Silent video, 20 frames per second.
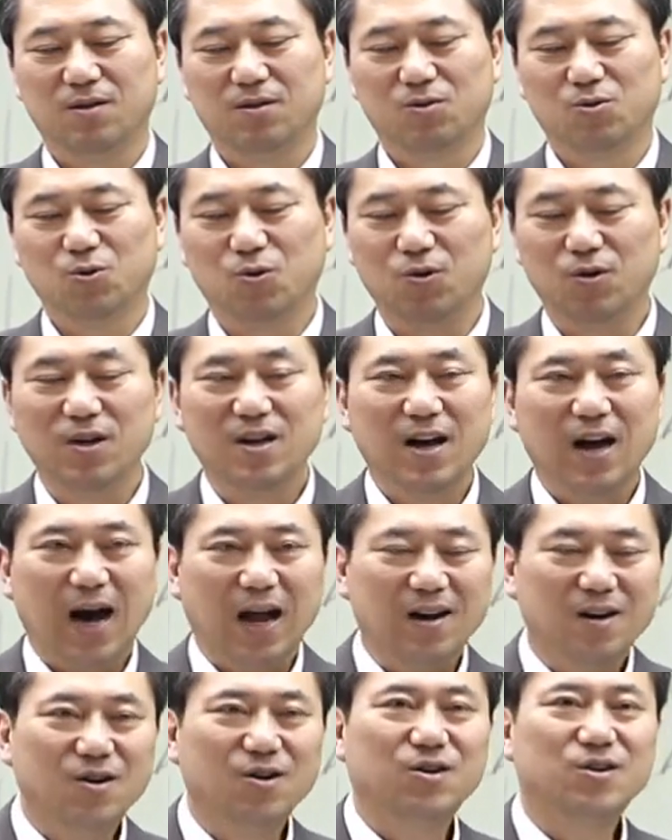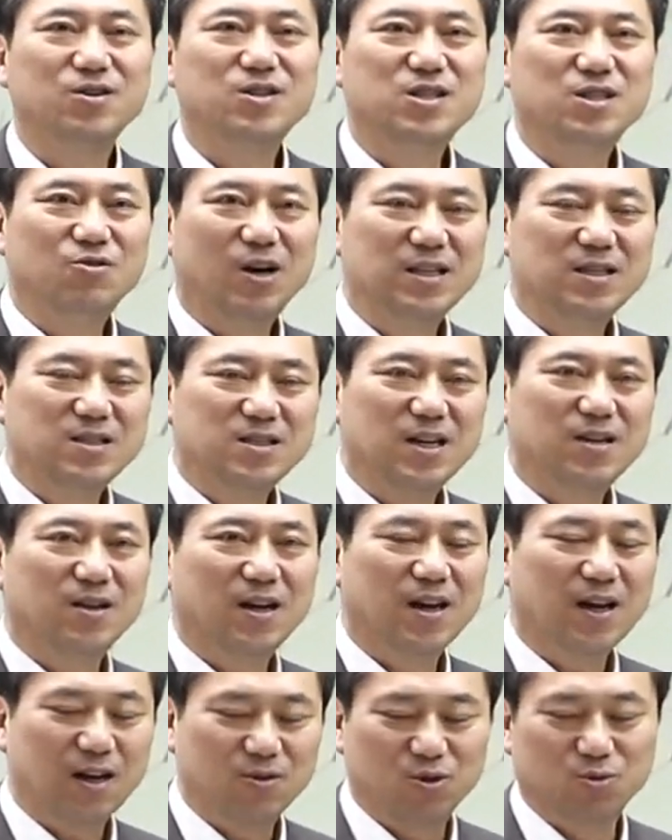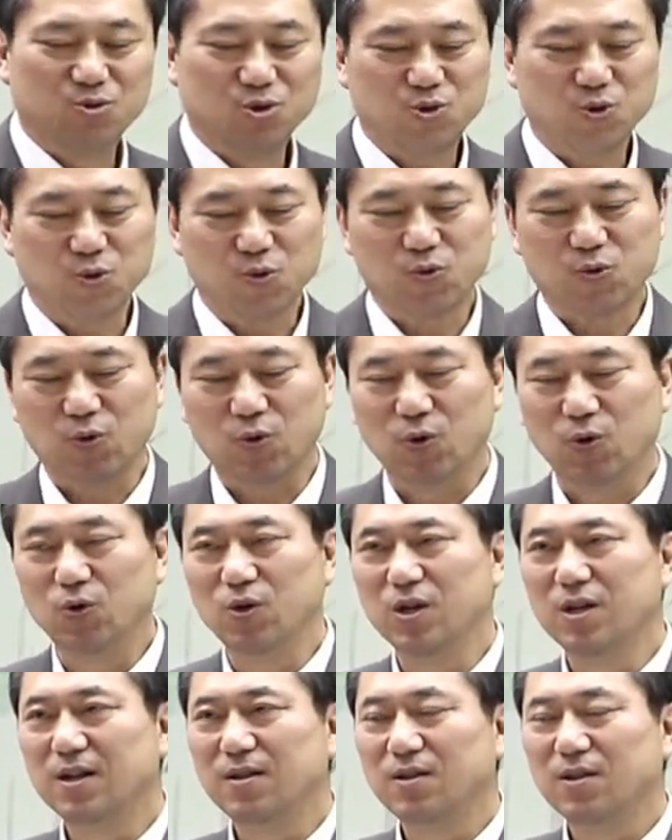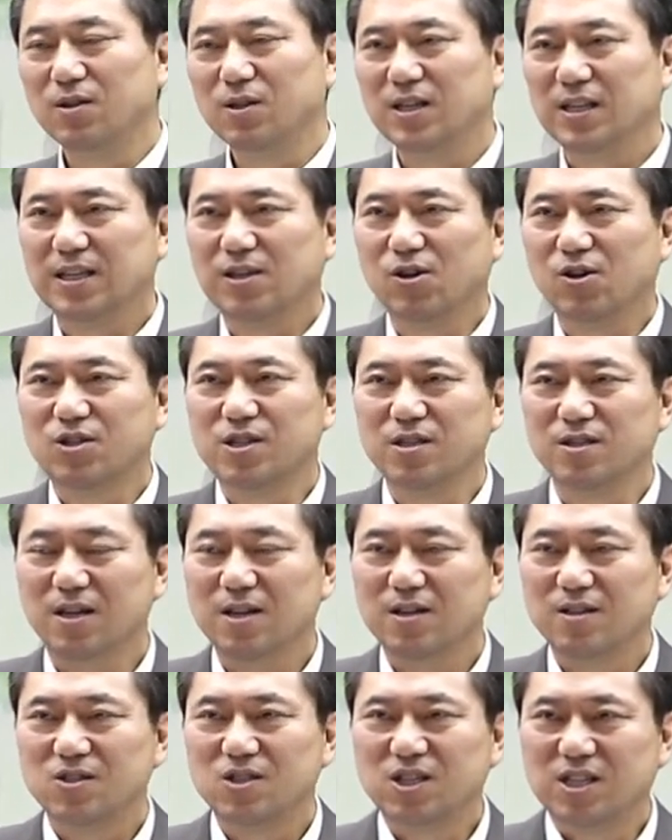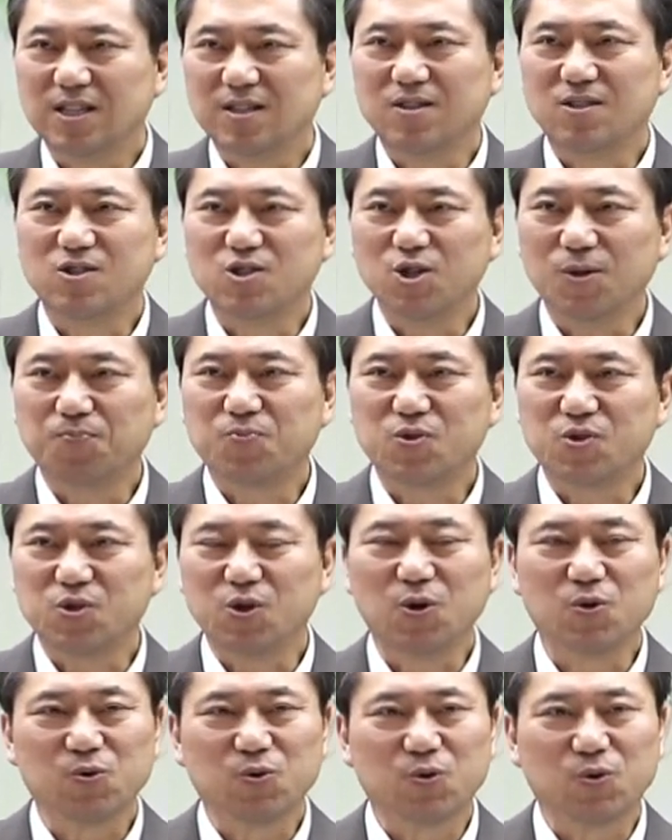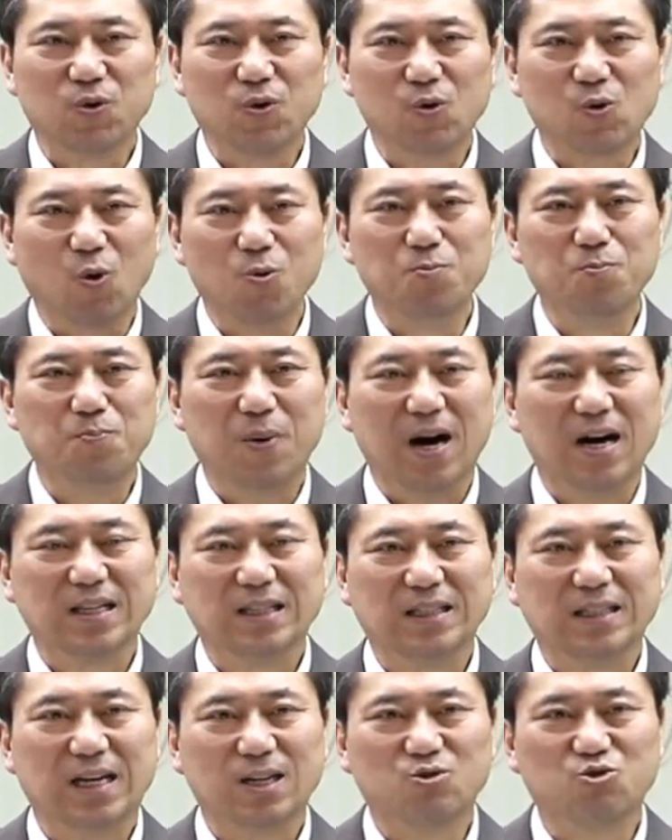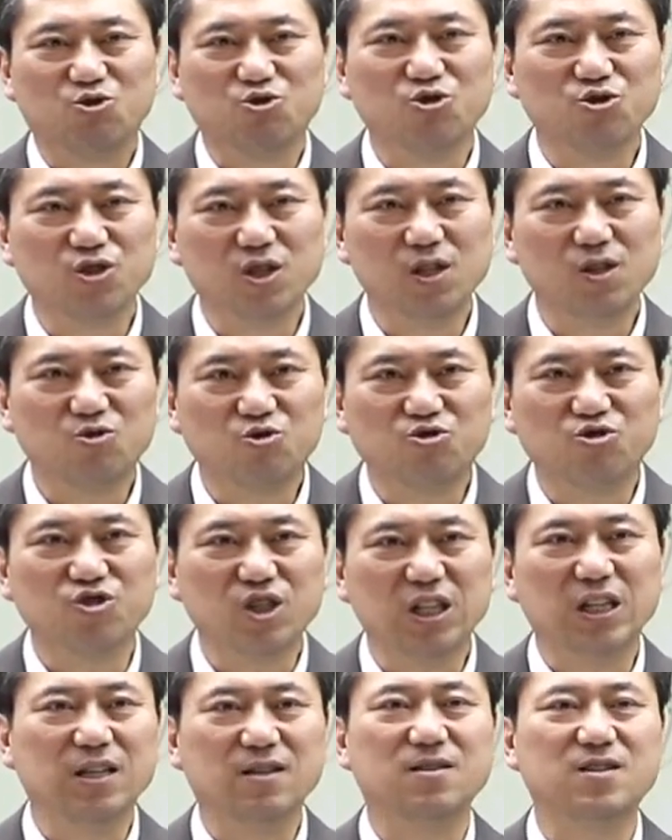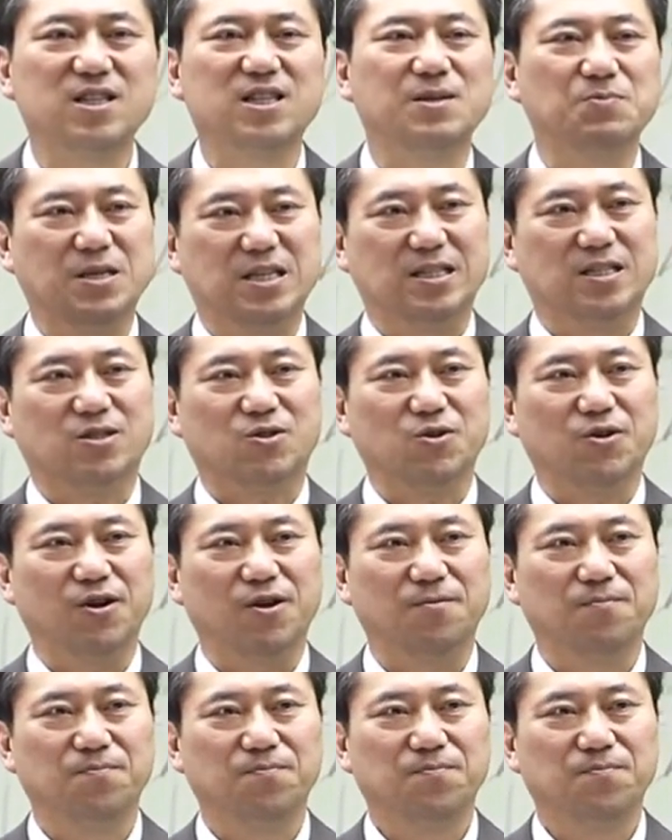또 알러지 환자들에게 너무 좋고 이것은 직접적으로 곰팡이나 균을 죽이는 힘이 있어요.